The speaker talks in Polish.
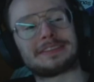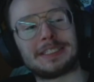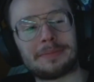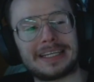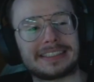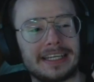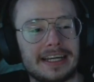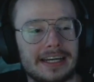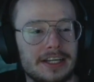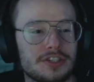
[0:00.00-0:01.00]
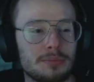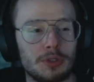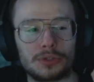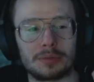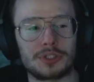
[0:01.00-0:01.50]
w streamerskiej karierze
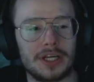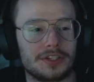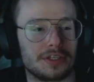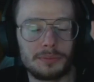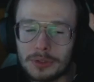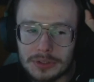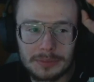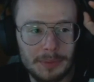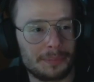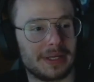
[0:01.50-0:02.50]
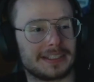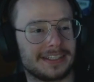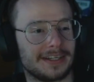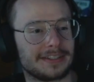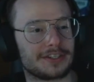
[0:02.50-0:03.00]
multum rzeczy. Multum
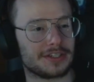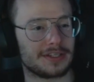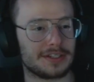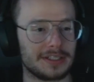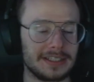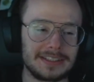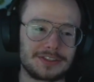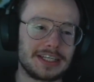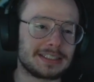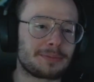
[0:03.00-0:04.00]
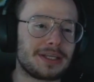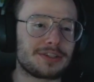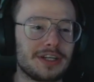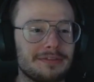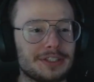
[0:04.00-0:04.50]
popierdolonych rzeczy, czasem
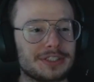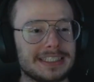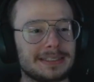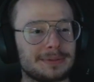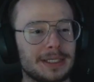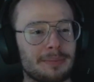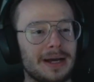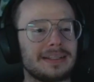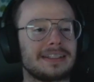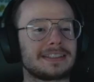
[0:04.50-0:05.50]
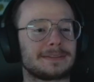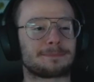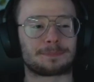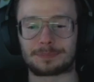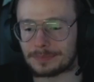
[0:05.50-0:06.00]
cringe'owych, czasem zjebanych.
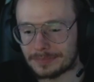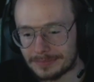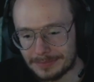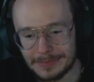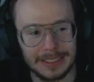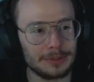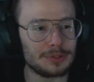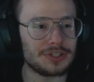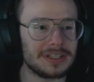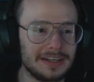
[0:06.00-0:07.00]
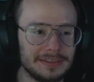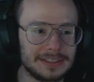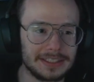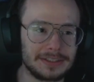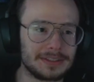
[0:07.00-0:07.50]
Ludzie się nawet
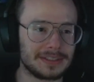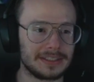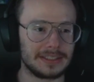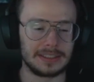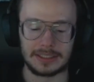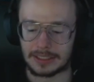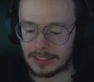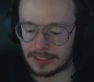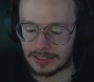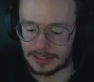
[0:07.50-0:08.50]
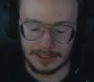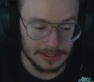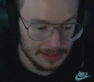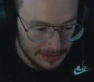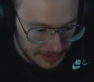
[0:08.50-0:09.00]
tego yy,